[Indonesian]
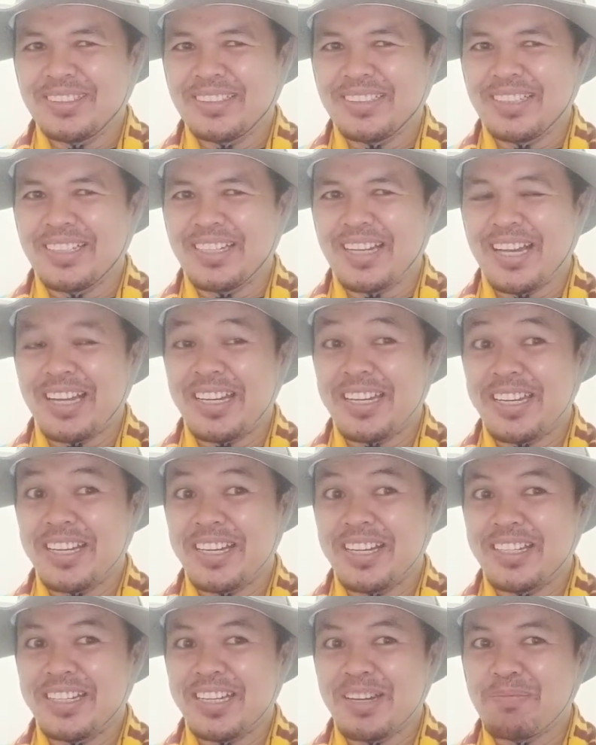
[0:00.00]
ya
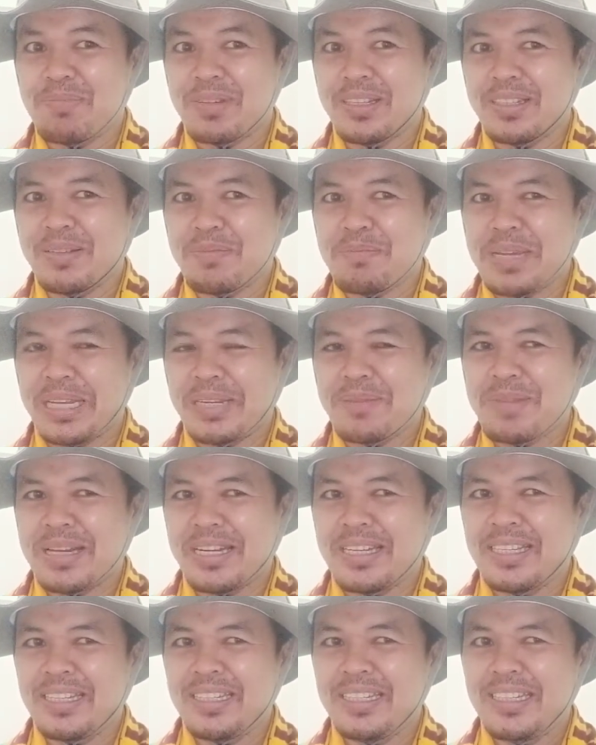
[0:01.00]
Anda dapat make
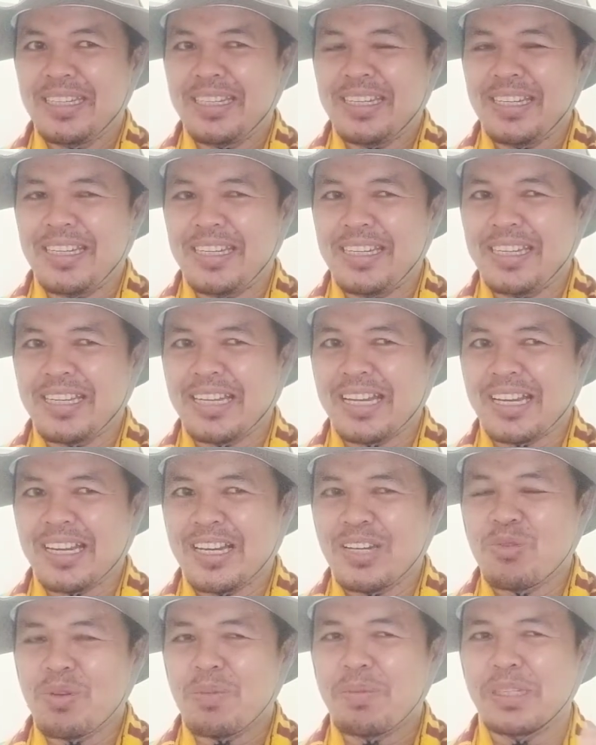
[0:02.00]
money ini karena
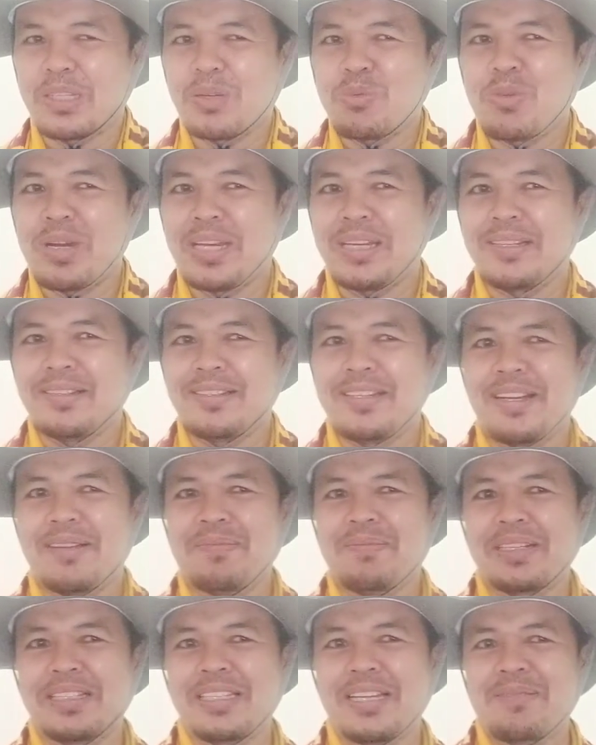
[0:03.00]
dua pertemuan
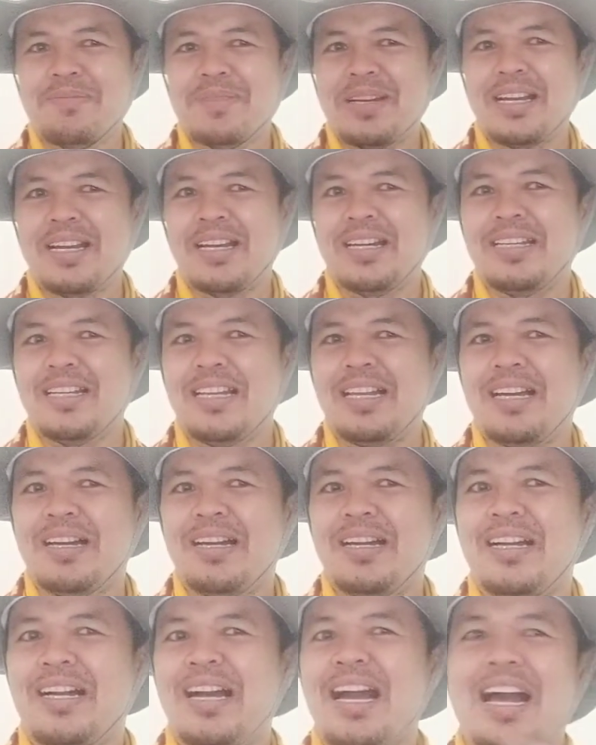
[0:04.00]
yang pertama adalah
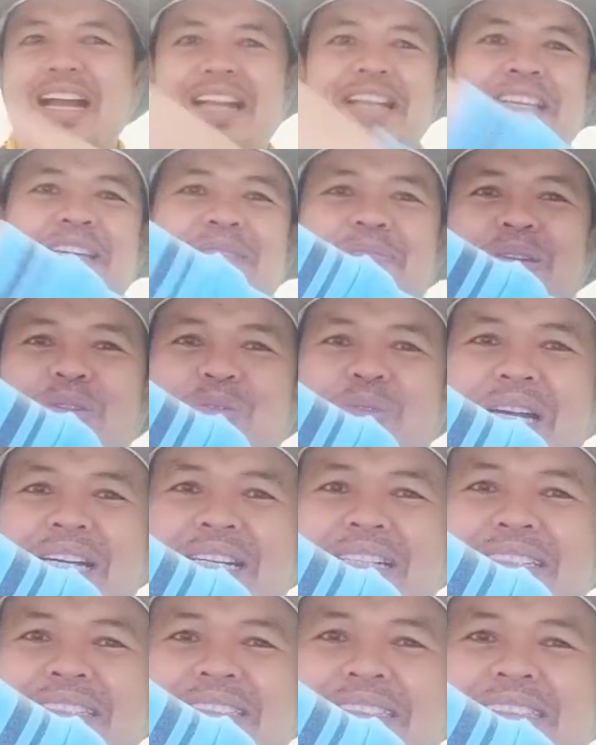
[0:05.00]
adanya peluang
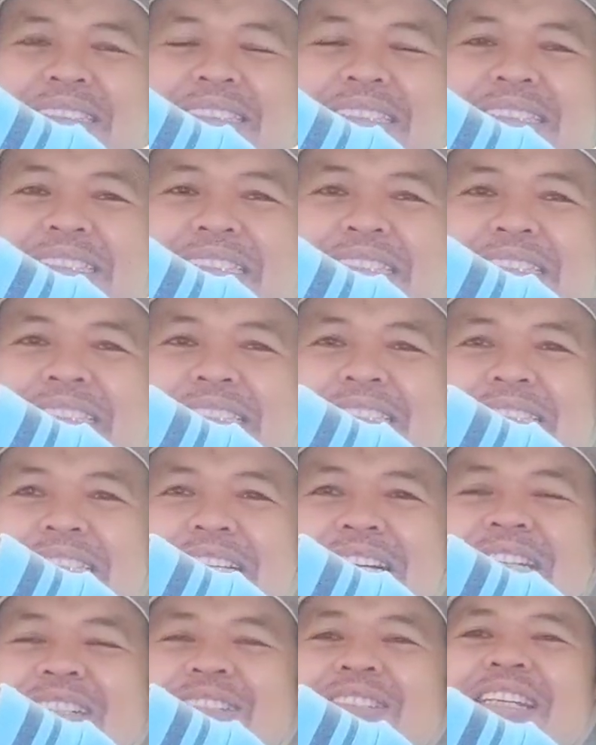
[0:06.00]

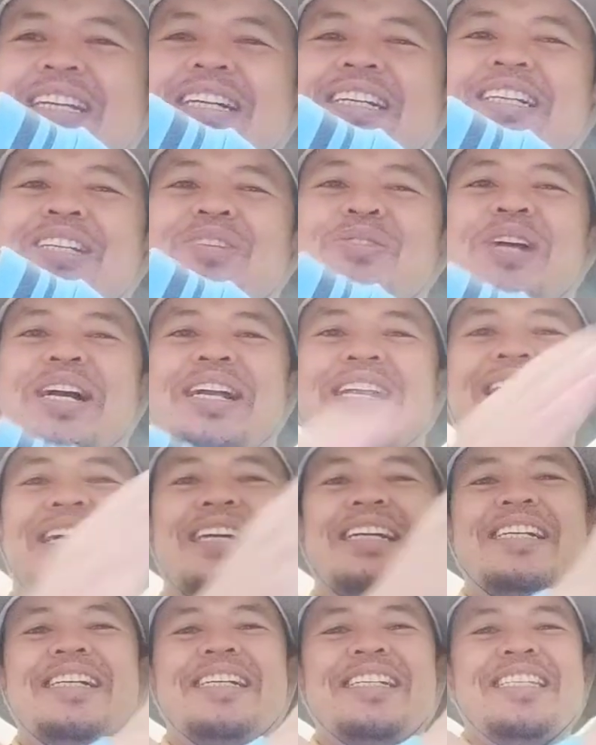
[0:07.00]
lalu yang kedua adalah
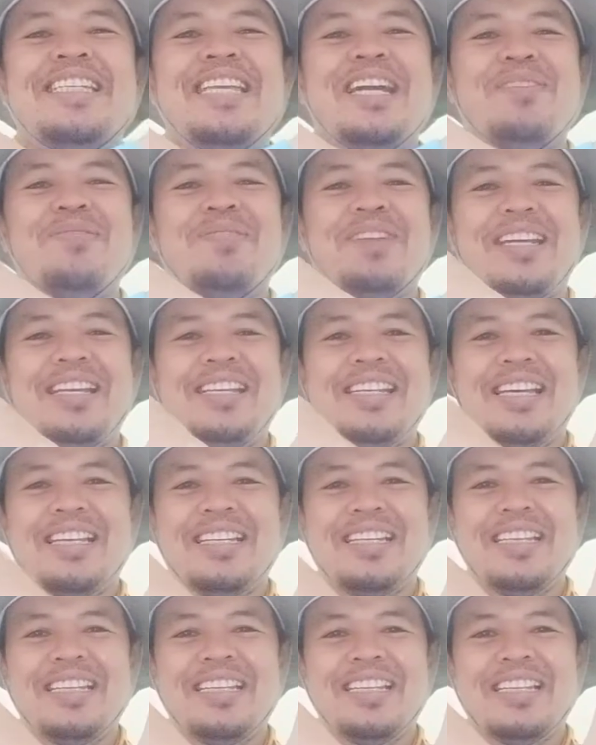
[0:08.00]
kesiapan lihat
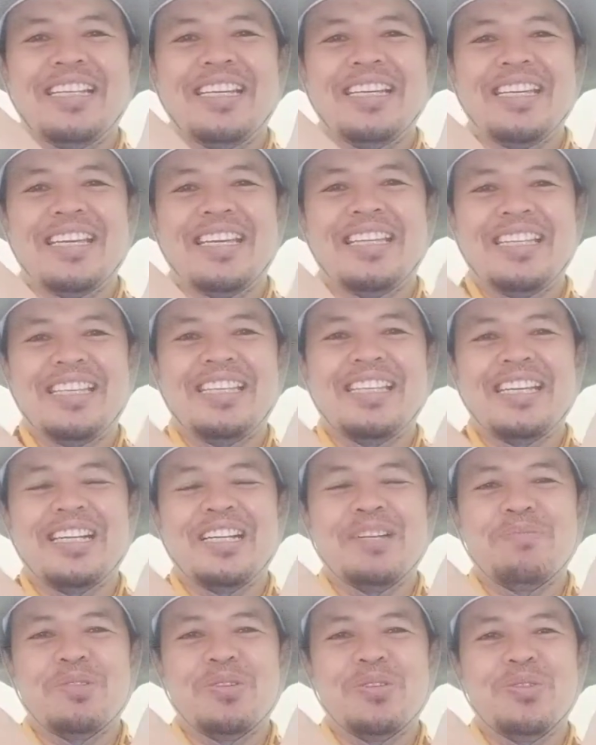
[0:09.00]
nih titiknya titik
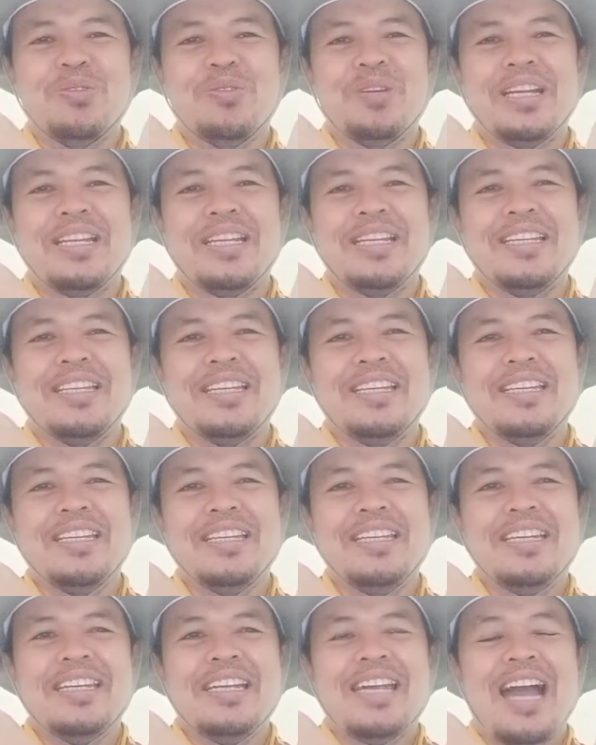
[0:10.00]
keberuntungan ini
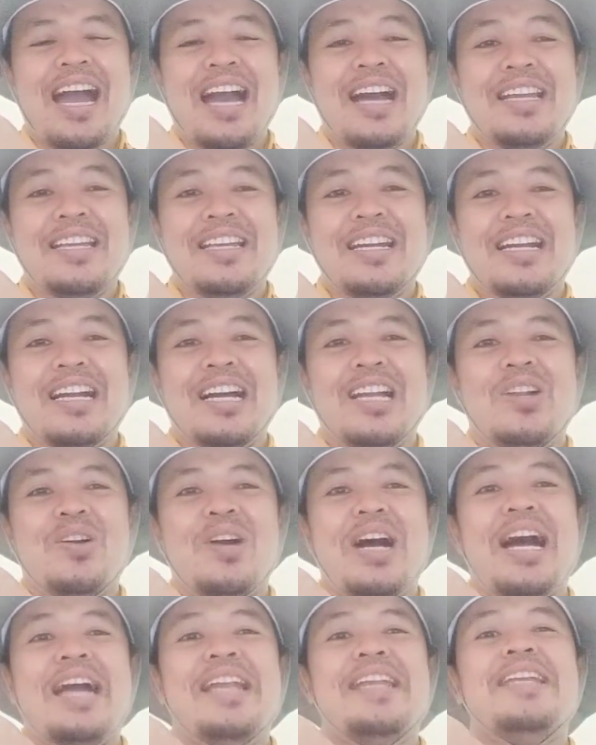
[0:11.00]
ada kalau
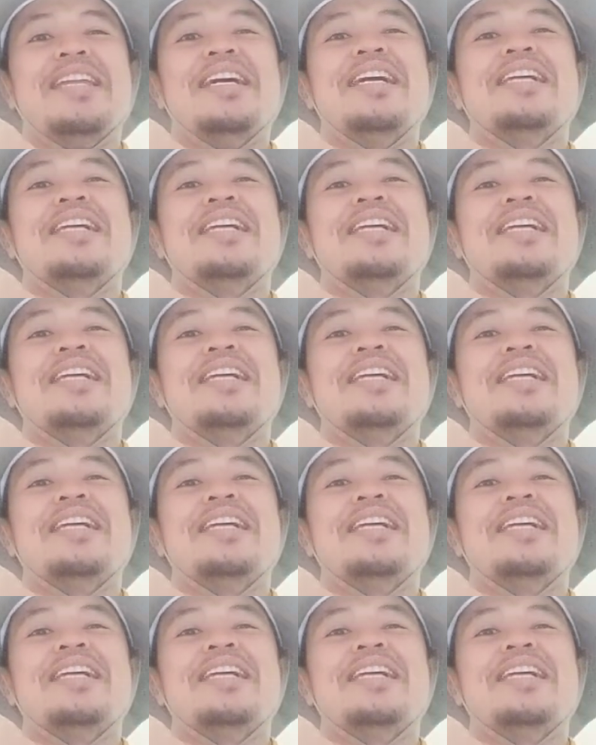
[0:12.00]
Anda